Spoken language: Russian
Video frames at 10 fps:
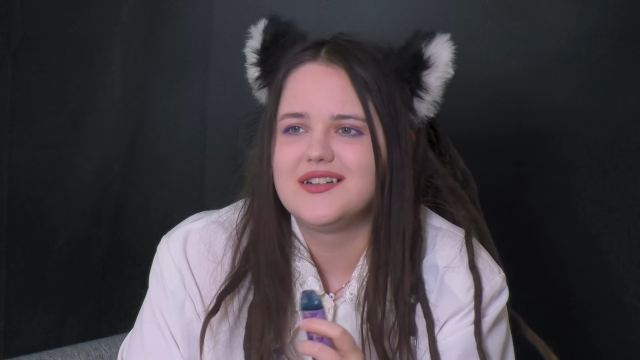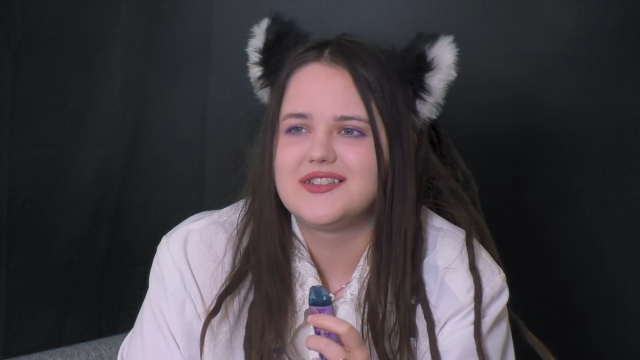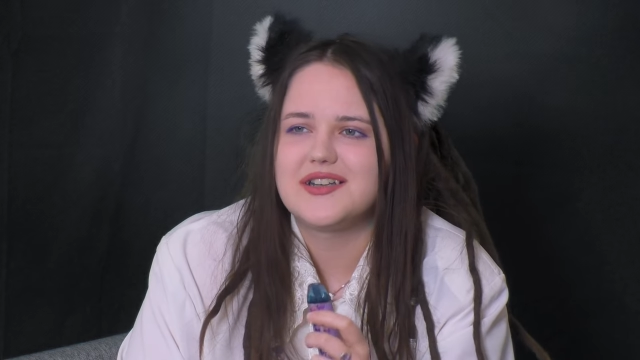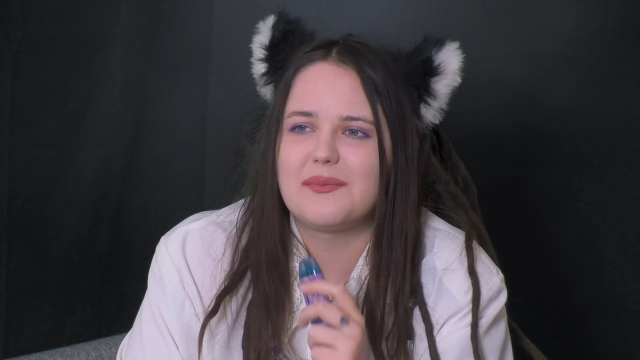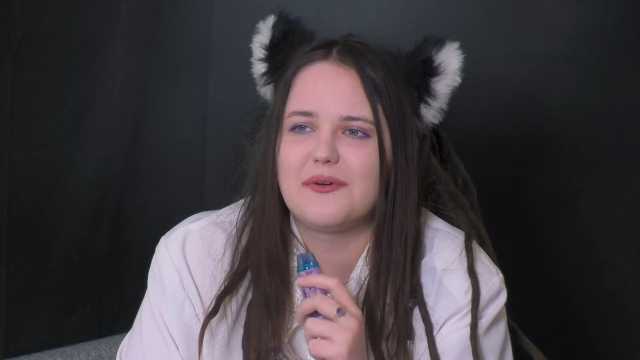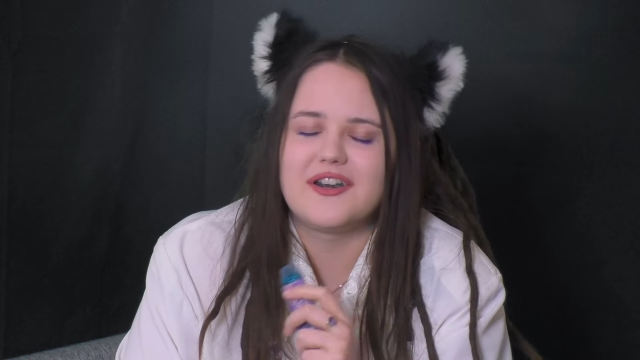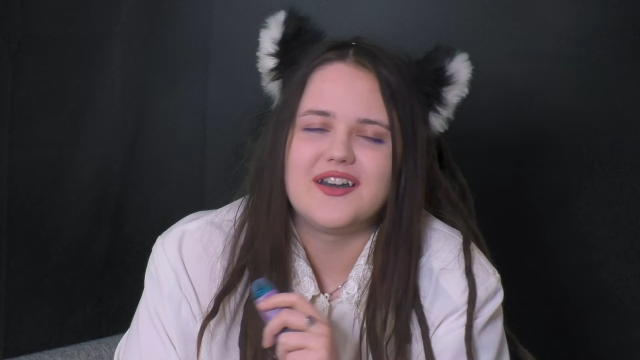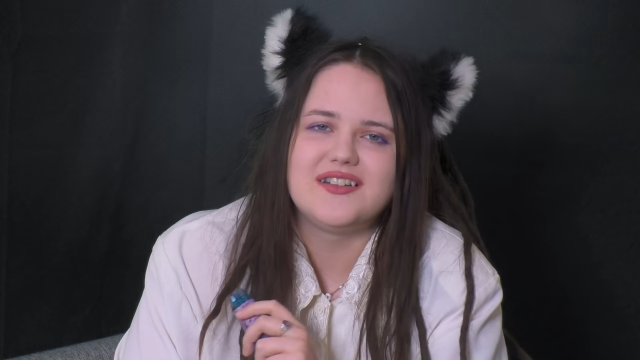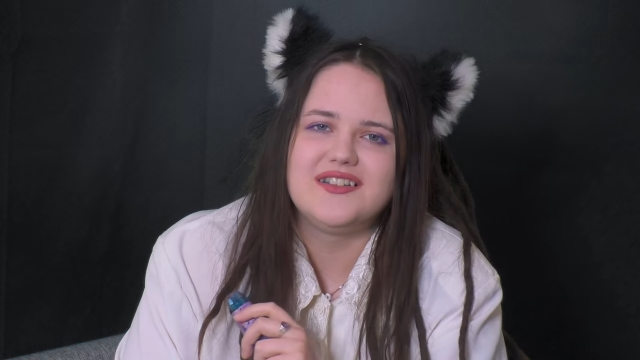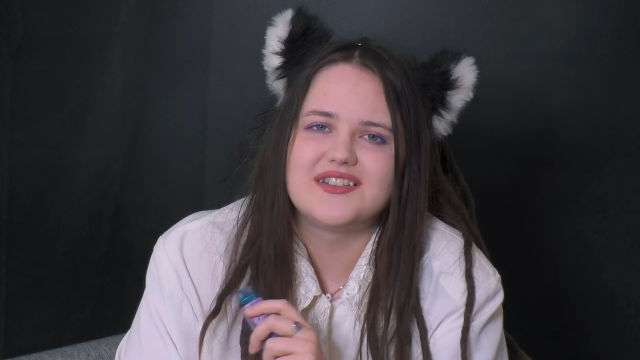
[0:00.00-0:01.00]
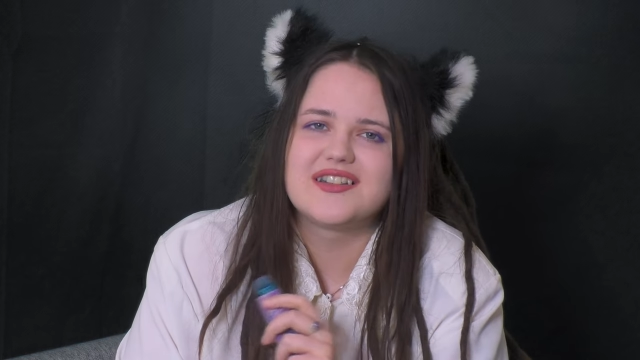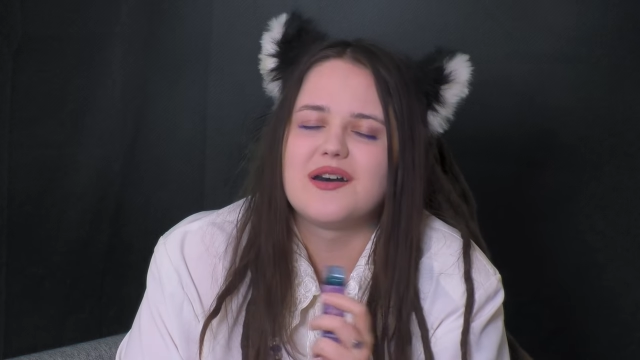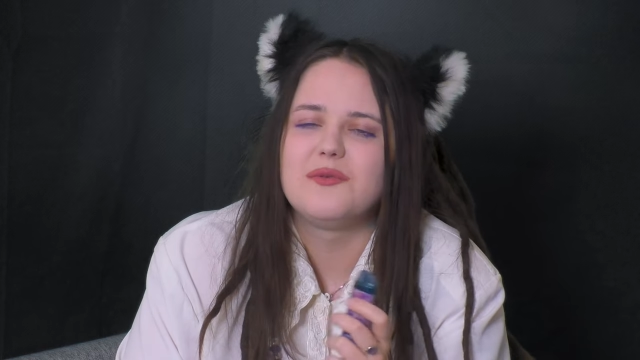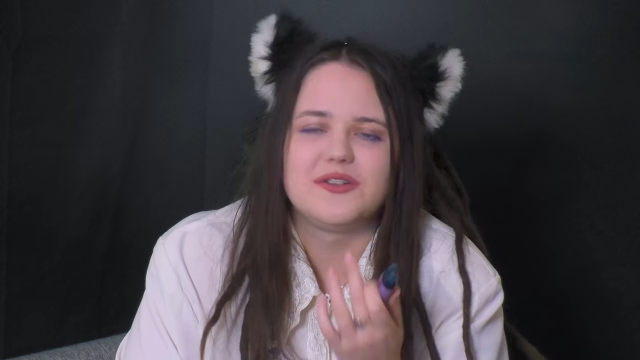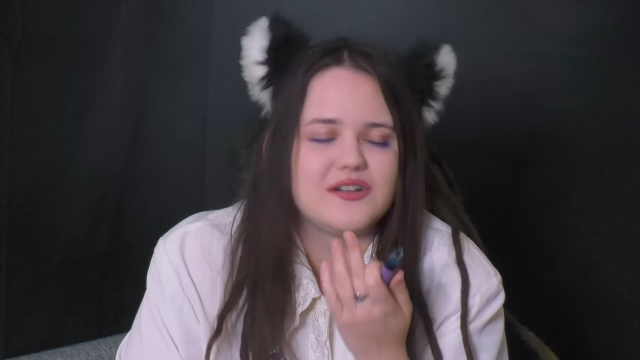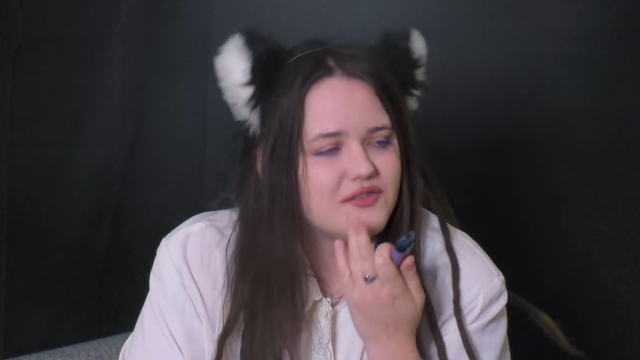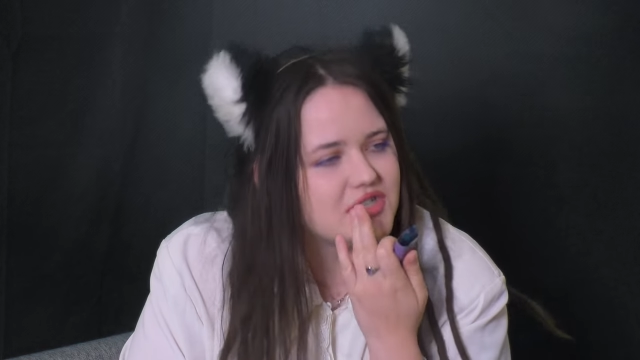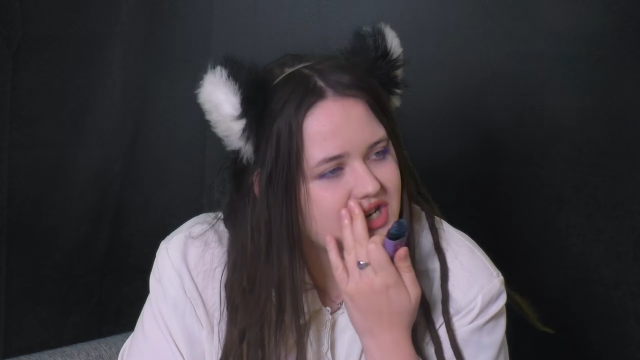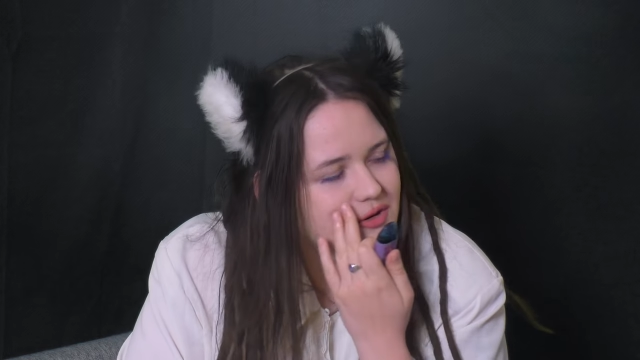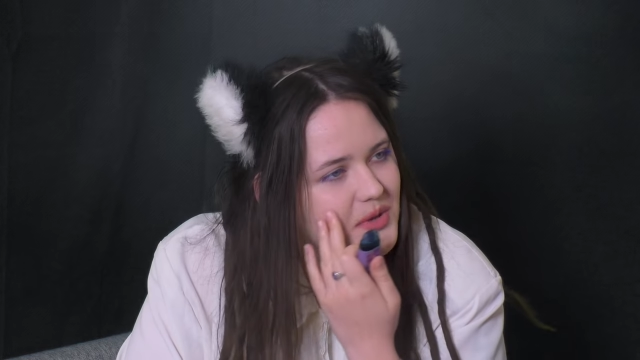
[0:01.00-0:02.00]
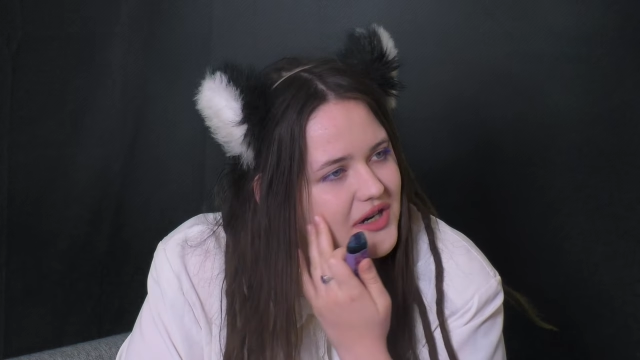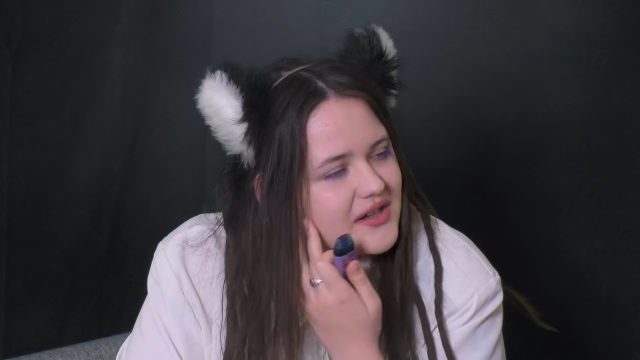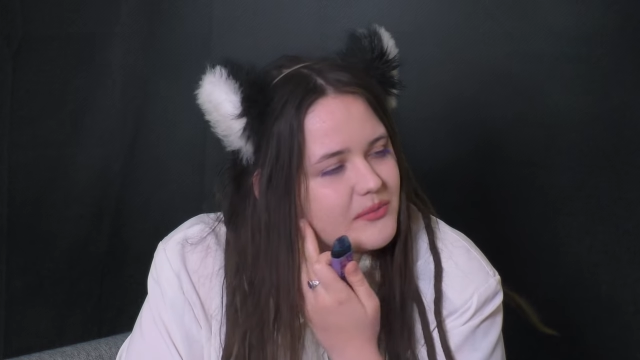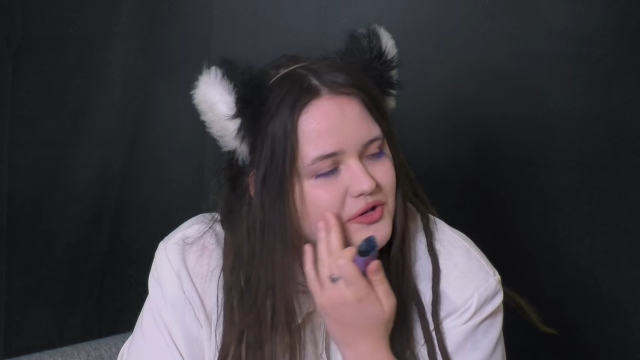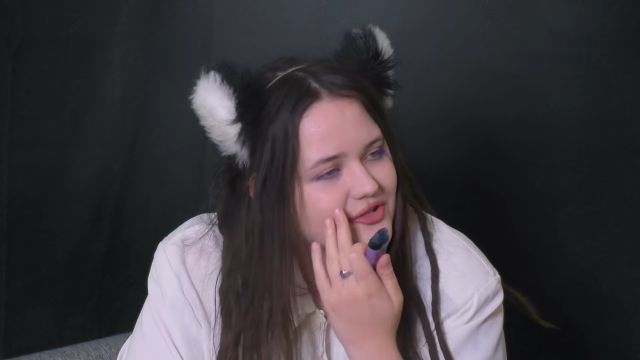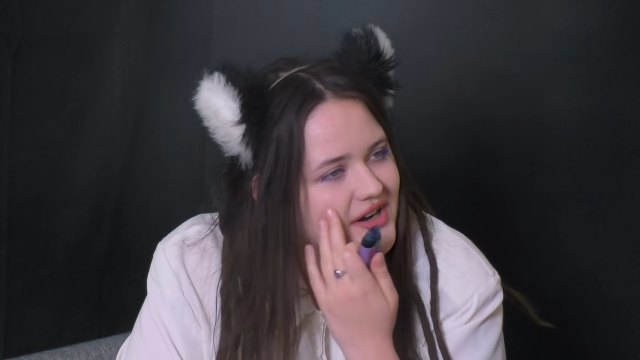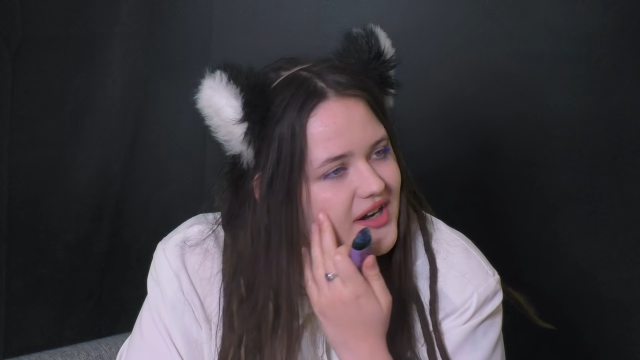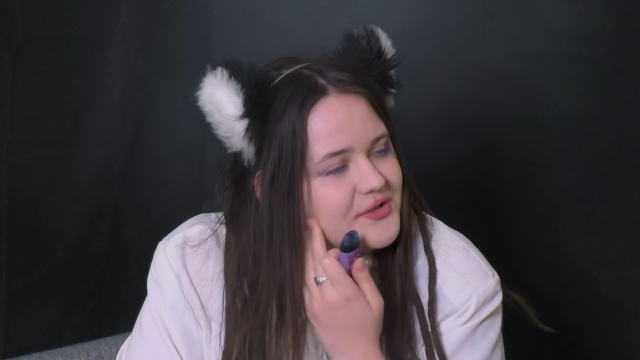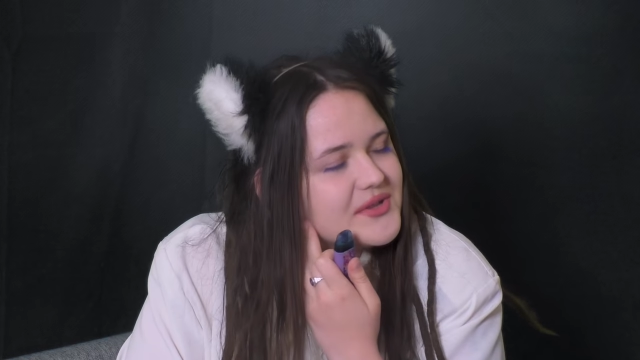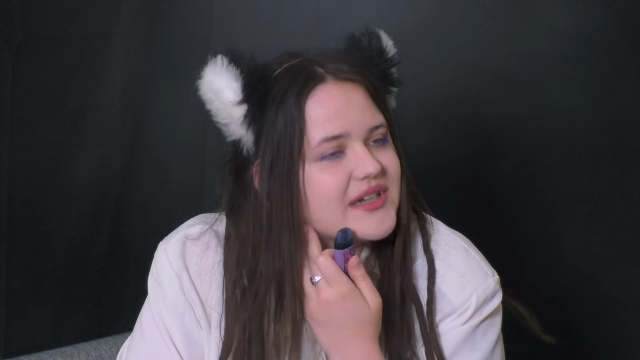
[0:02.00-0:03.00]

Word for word: С тех пор я не стримлю на Твиче, у меня там новый аккаунт,